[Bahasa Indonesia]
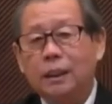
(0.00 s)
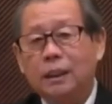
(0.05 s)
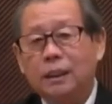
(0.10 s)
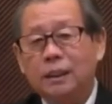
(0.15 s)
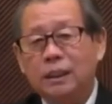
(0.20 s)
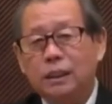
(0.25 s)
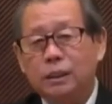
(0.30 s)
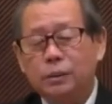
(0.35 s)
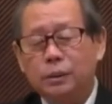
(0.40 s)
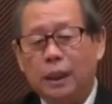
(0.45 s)

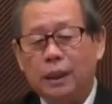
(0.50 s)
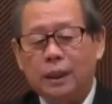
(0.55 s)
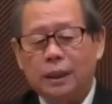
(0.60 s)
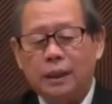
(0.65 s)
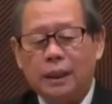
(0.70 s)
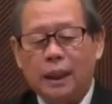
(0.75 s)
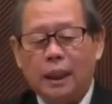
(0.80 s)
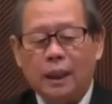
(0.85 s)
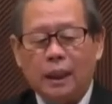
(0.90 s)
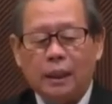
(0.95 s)
jiwa
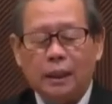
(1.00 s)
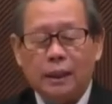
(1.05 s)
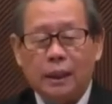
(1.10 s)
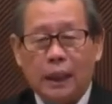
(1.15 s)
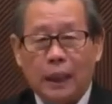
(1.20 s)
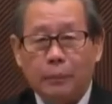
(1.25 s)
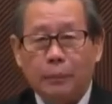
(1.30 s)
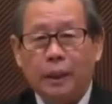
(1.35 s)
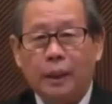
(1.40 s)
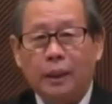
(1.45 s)
kita akan
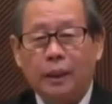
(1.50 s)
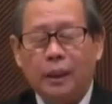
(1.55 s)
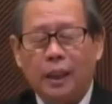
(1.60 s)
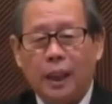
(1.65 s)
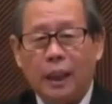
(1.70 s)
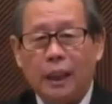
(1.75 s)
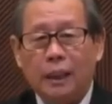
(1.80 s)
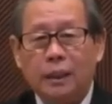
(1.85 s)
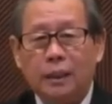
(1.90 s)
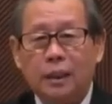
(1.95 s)
damai,
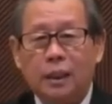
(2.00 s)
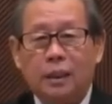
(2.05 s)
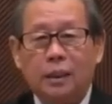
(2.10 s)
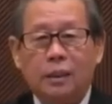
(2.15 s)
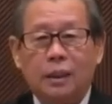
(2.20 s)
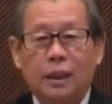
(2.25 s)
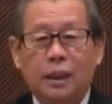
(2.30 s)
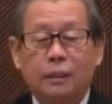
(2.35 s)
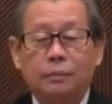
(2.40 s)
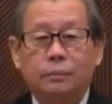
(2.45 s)
akan
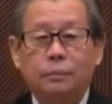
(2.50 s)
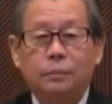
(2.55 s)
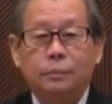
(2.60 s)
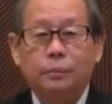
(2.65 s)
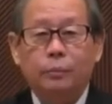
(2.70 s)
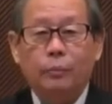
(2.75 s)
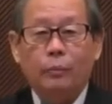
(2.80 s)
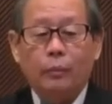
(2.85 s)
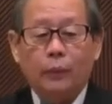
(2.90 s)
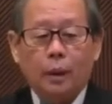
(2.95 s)
tentram.
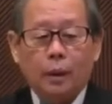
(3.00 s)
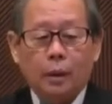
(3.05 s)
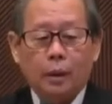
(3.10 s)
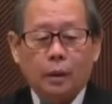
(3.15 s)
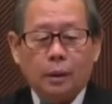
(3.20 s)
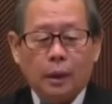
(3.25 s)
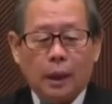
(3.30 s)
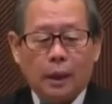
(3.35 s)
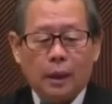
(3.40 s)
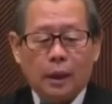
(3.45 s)

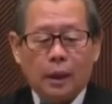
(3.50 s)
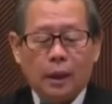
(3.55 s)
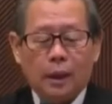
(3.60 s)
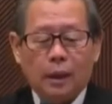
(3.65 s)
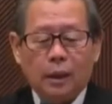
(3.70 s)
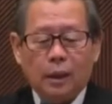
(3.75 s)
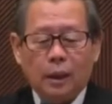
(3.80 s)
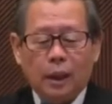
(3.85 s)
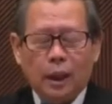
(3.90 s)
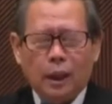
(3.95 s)

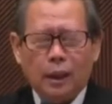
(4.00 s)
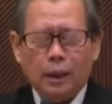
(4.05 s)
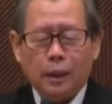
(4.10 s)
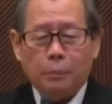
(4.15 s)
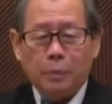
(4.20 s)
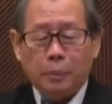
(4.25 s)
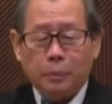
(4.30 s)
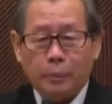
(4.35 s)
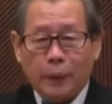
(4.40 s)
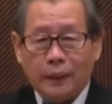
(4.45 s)
Karena ada
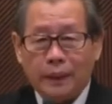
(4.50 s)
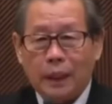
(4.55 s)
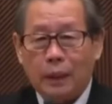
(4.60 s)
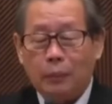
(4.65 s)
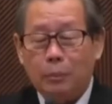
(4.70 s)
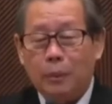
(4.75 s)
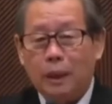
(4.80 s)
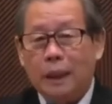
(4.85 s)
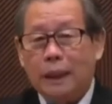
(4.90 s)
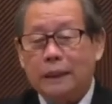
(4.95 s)

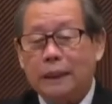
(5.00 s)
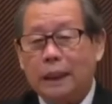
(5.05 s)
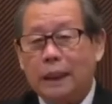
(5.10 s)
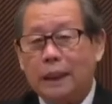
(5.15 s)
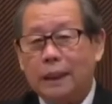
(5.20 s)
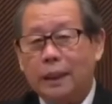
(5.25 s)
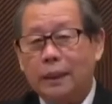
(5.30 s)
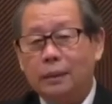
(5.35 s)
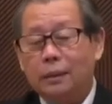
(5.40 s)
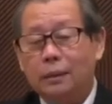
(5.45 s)
pepatah
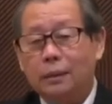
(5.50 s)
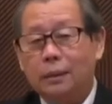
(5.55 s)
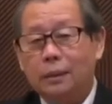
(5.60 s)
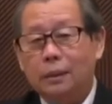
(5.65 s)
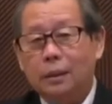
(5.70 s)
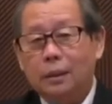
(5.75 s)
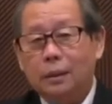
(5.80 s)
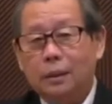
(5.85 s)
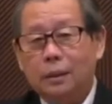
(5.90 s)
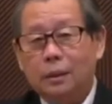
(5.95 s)
mengatakan,
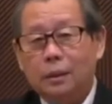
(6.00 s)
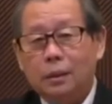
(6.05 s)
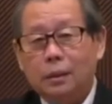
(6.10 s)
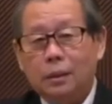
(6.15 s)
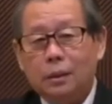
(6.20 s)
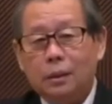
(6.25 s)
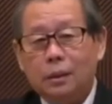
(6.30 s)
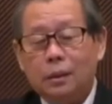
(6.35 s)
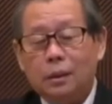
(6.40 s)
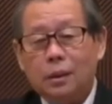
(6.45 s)

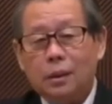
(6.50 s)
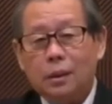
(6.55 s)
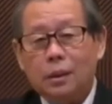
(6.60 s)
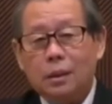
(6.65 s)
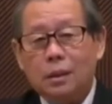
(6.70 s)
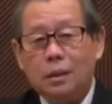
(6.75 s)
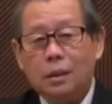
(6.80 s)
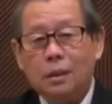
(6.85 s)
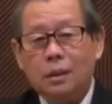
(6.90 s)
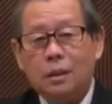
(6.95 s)

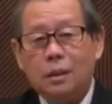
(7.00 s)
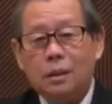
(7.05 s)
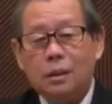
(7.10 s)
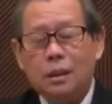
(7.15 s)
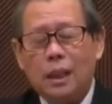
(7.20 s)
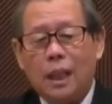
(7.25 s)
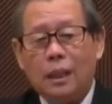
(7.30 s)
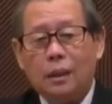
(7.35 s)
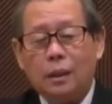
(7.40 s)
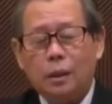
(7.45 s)

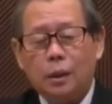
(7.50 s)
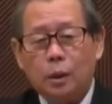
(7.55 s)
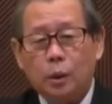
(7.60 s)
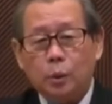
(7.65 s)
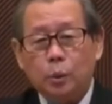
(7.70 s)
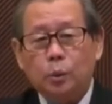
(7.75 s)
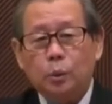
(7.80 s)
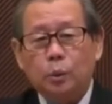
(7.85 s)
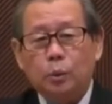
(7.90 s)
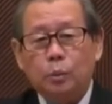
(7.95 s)

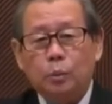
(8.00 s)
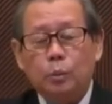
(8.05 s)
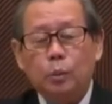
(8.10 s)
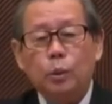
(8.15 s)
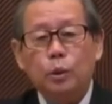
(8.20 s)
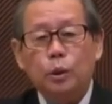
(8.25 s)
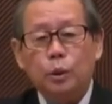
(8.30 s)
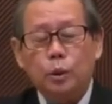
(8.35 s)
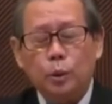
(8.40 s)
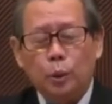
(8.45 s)
satu
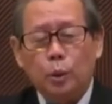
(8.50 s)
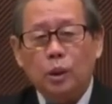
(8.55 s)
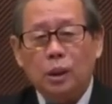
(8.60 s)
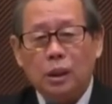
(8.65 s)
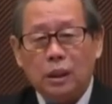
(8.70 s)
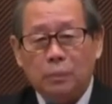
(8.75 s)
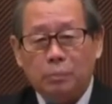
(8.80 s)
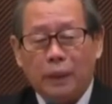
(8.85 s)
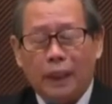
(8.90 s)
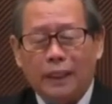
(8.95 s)
musuh
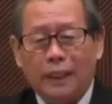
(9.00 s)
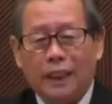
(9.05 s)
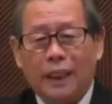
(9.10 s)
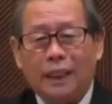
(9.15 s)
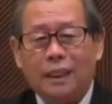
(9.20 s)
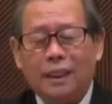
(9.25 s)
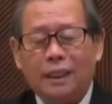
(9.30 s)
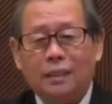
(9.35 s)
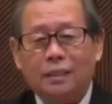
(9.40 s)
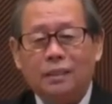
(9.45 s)

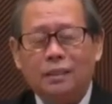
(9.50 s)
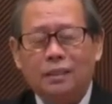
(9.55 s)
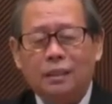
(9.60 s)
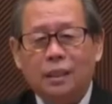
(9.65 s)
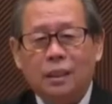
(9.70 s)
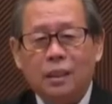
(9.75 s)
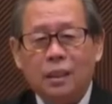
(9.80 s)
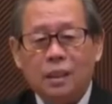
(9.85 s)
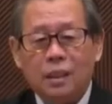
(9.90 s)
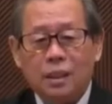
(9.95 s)
kebanyakan,
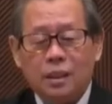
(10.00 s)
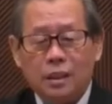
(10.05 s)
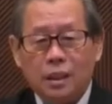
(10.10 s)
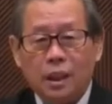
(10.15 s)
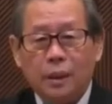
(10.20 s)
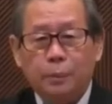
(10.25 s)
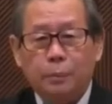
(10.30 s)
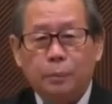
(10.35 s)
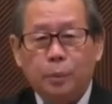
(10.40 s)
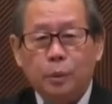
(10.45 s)

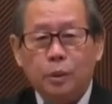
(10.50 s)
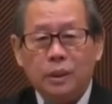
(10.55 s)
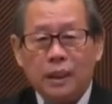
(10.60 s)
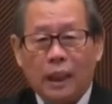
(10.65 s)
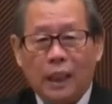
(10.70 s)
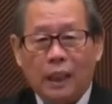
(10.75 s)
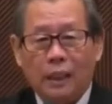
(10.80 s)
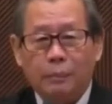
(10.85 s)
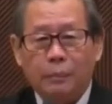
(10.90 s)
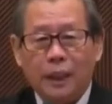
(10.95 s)
seribu
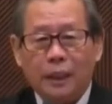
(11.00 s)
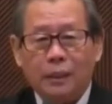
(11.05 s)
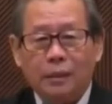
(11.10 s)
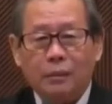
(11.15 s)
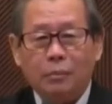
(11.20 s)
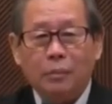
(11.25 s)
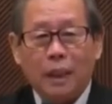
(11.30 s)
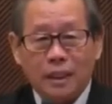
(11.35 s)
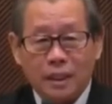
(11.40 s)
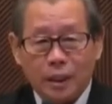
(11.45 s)
sahabat
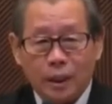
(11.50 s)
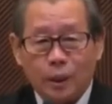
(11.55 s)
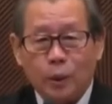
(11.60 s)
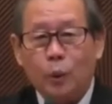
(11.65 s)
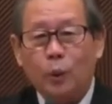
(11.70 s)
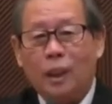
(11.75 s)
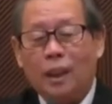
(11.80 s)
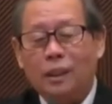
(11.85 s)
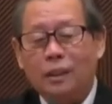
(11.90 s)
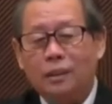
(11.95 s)
masih
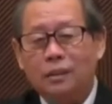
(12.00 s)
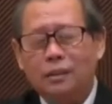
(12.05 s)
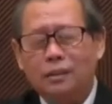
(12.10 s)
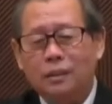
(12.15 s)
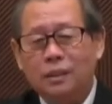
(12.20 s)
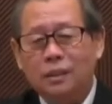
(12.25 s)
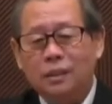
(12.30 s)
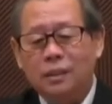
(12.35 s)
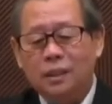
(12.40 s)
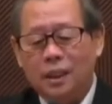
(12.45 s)
kurang.
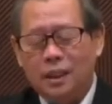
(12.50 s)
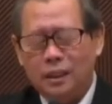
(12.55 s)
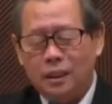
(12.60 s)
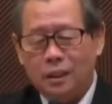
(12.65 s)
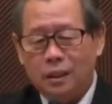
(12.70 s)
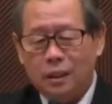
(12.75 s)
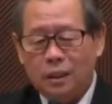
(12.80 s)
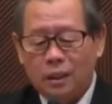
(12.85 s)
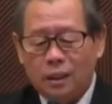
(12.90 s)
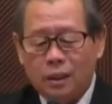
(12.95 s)
Jadi